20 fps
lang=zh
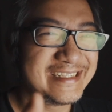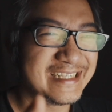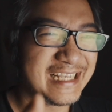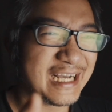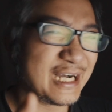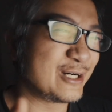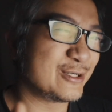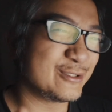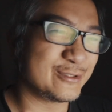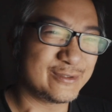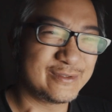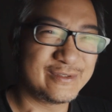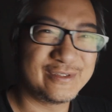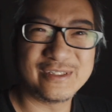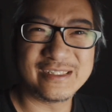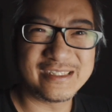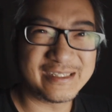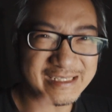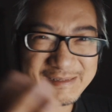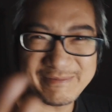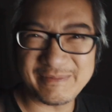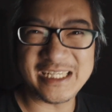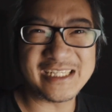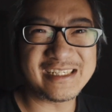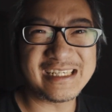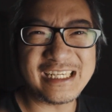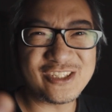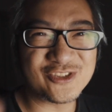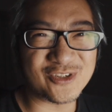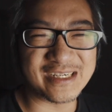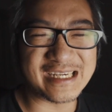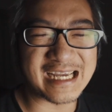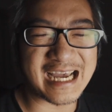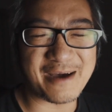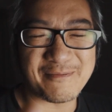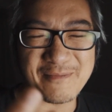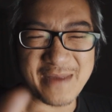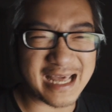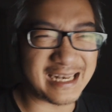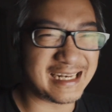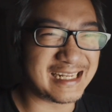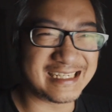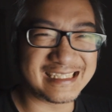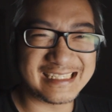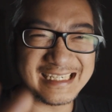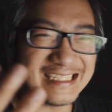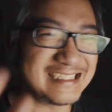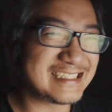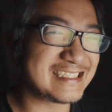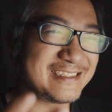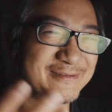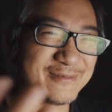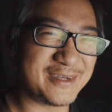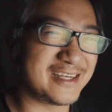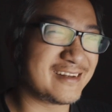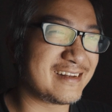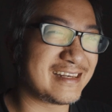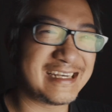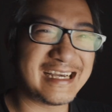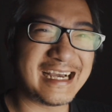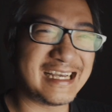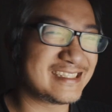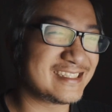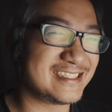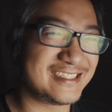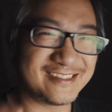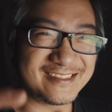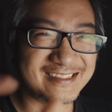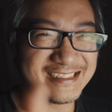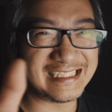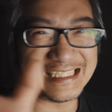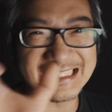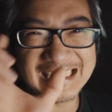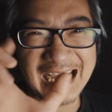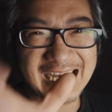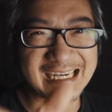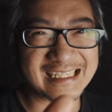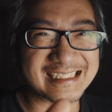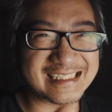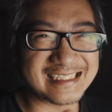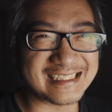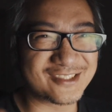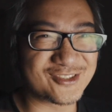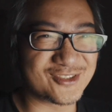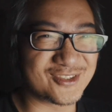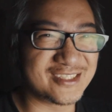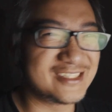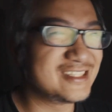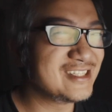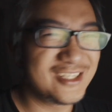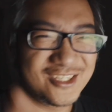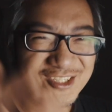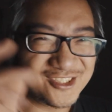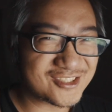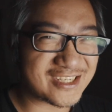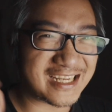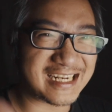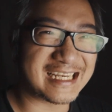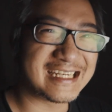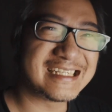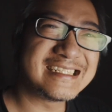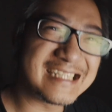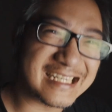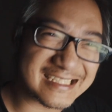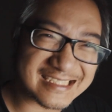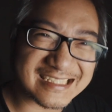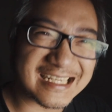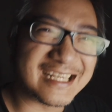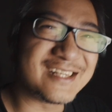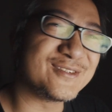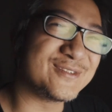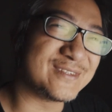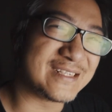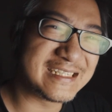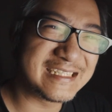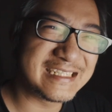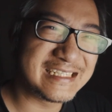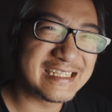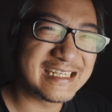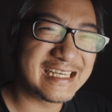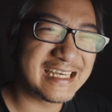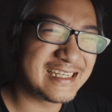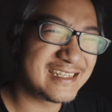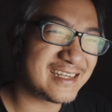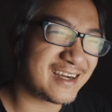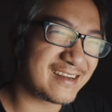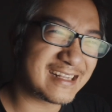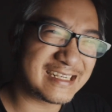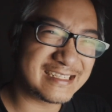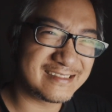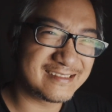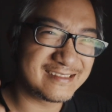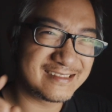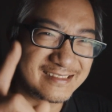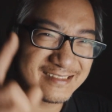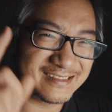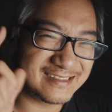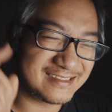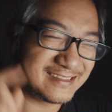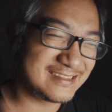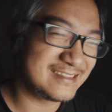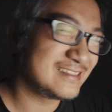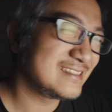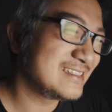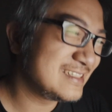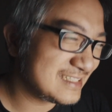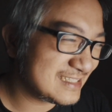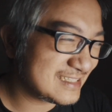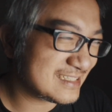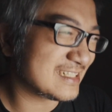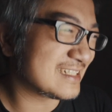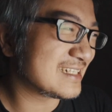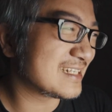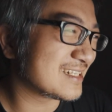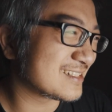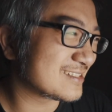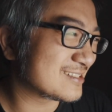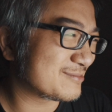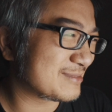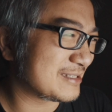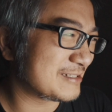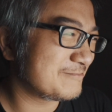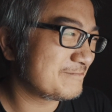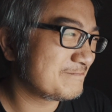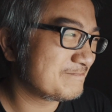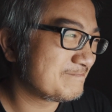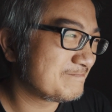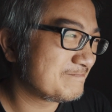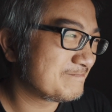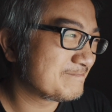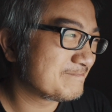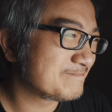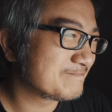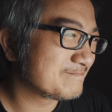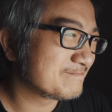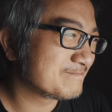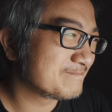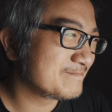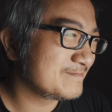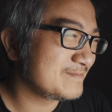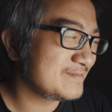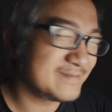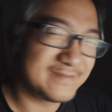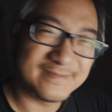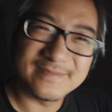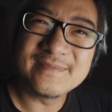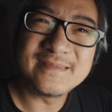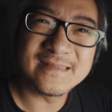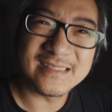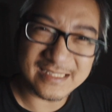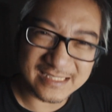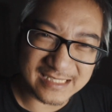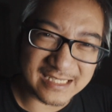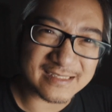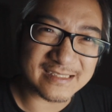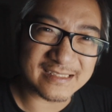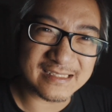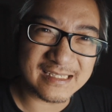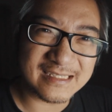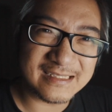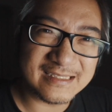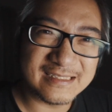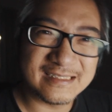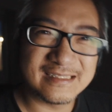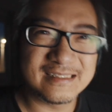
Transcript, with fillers: 然后内内存卡满了，电池没有了，还是就直接打个字说算了，下次再录了。好了，今天到这边，下次见。